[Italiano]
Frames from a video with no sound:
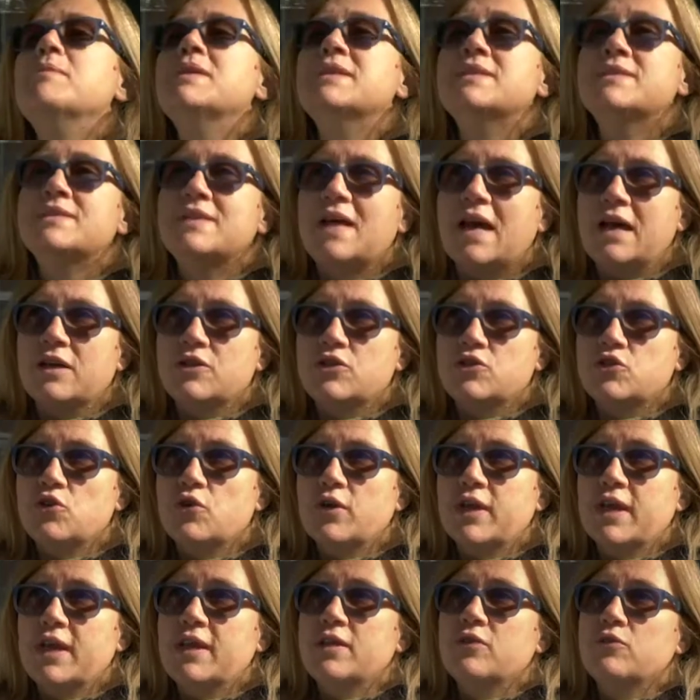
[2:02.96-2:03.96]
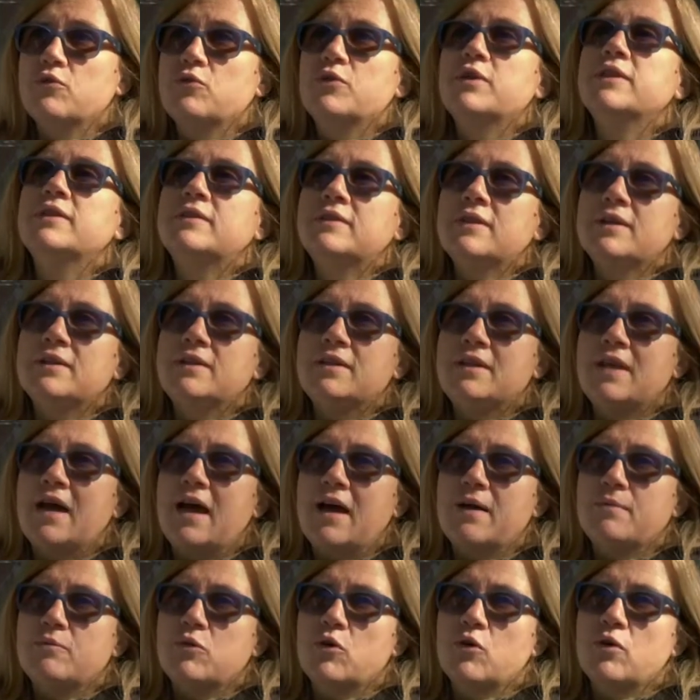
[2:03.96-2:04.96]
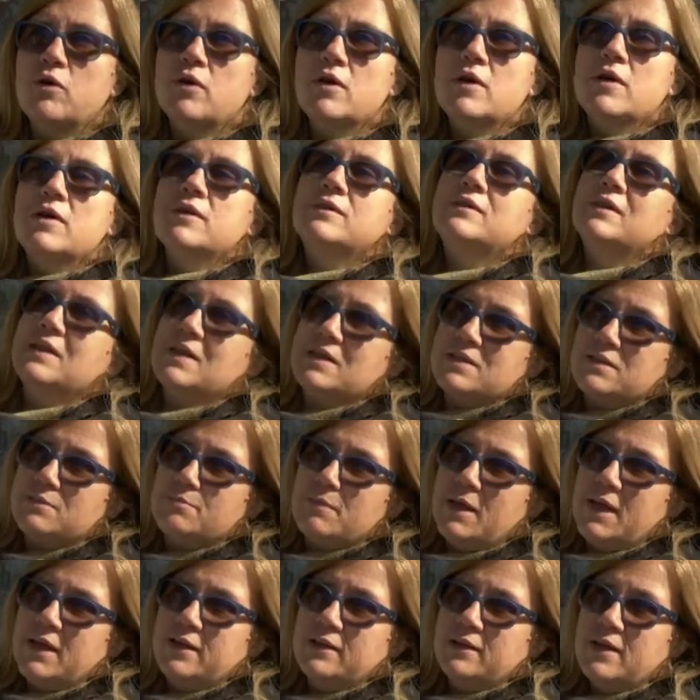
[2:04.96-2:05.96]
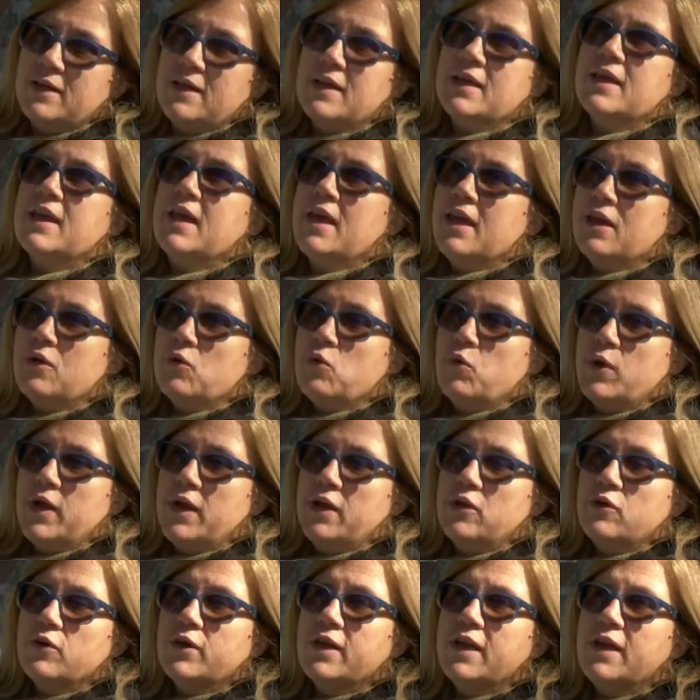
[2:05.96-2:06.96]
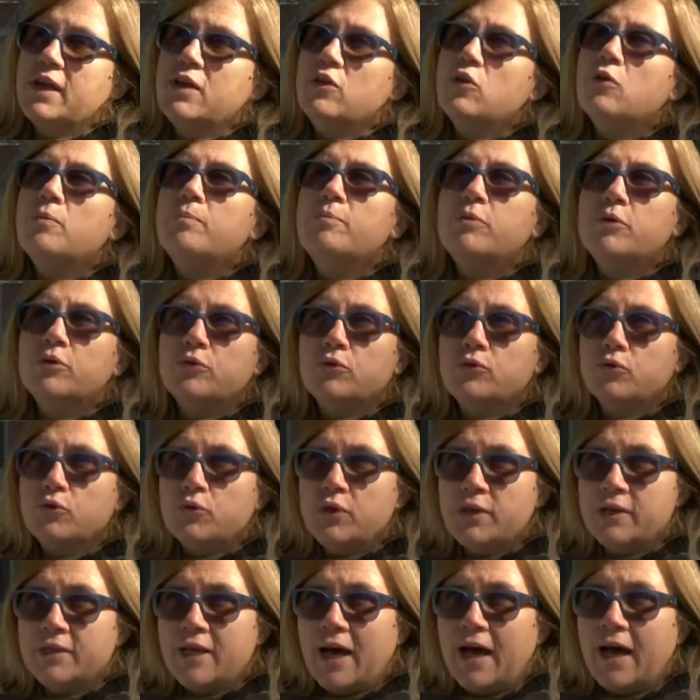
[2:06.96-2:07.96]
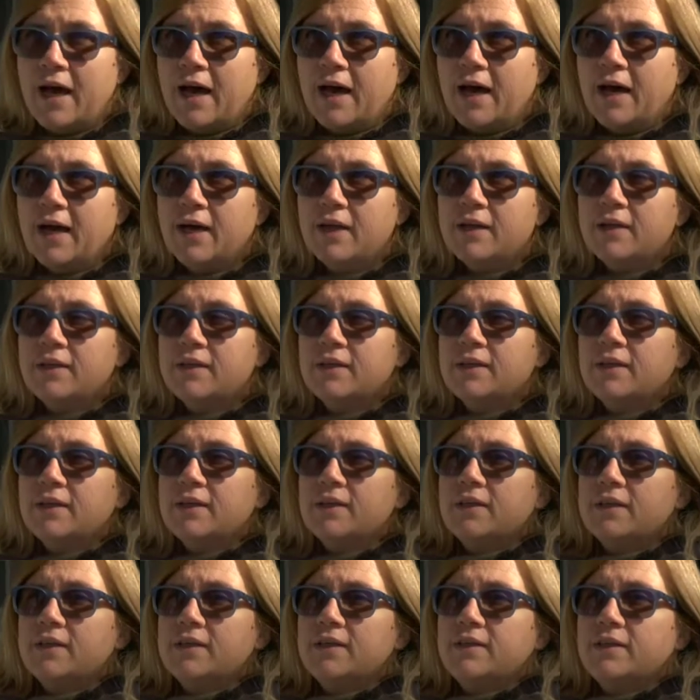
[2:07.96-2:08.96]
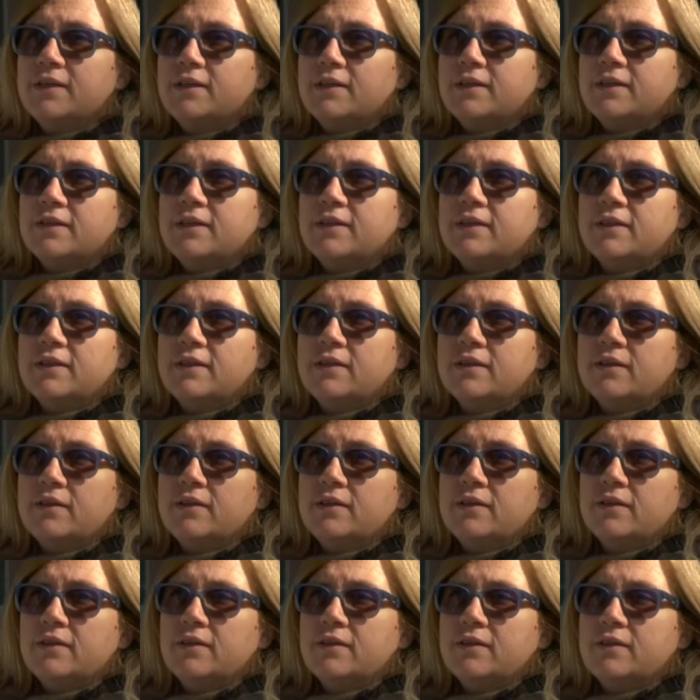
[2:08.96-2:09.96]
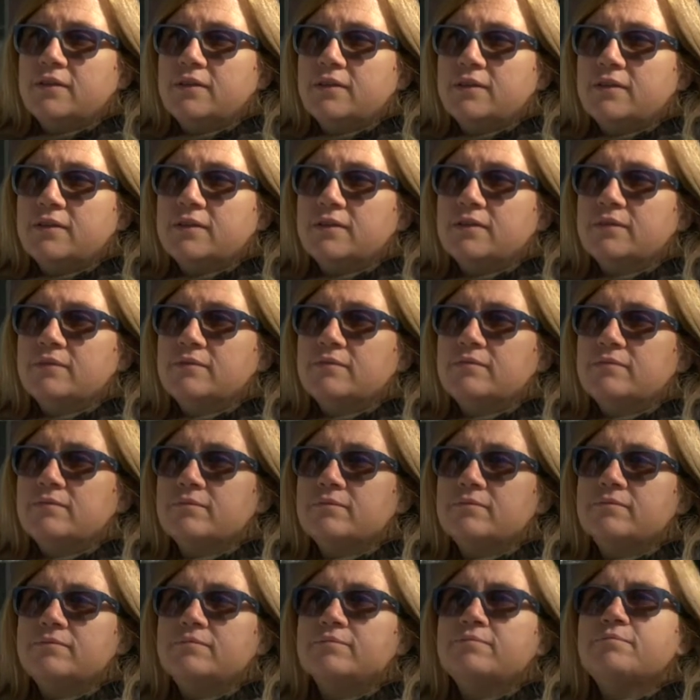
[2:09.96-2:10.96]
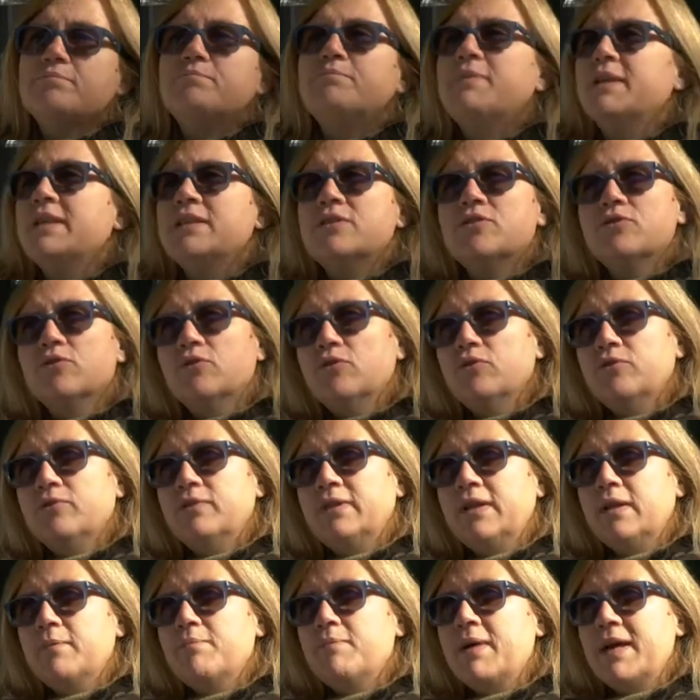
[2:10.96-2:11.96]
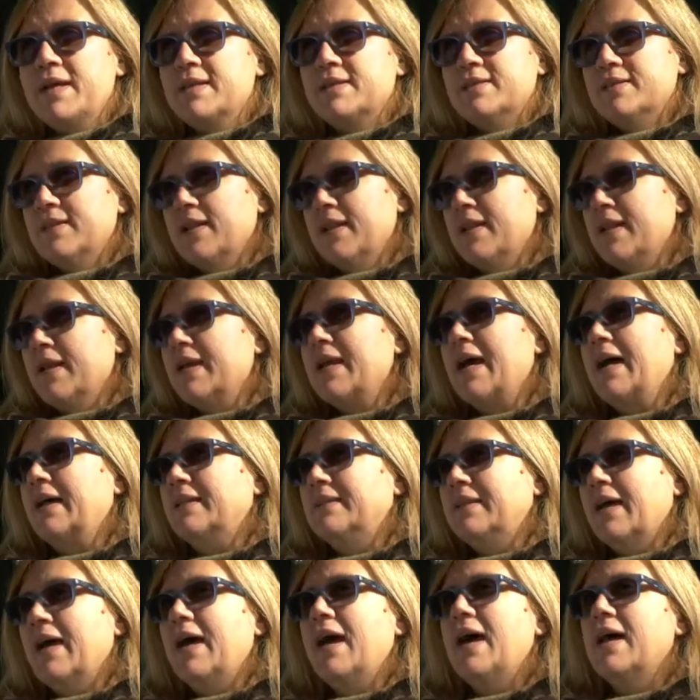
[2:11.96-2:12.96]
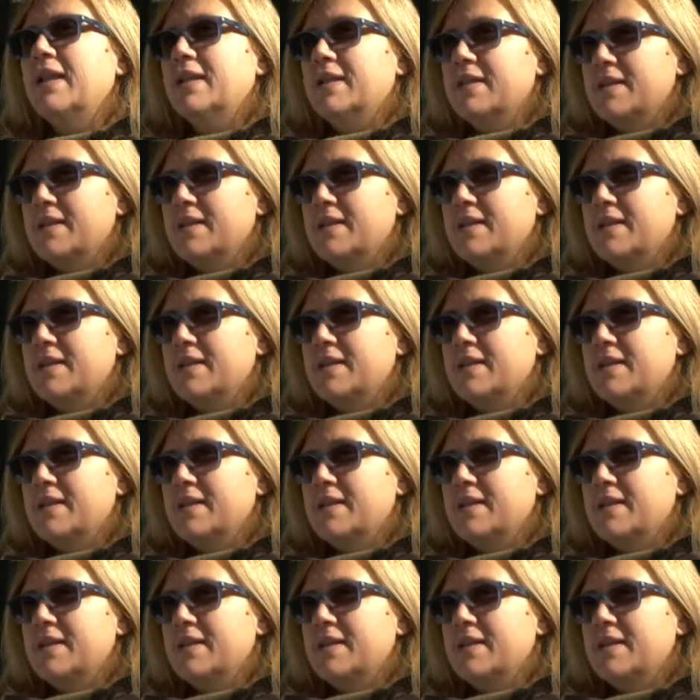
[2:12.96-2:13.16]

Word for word: messaggio che noi intendiamo trasmettere che è quello che l'opportunità eh, penso non debba essere negata a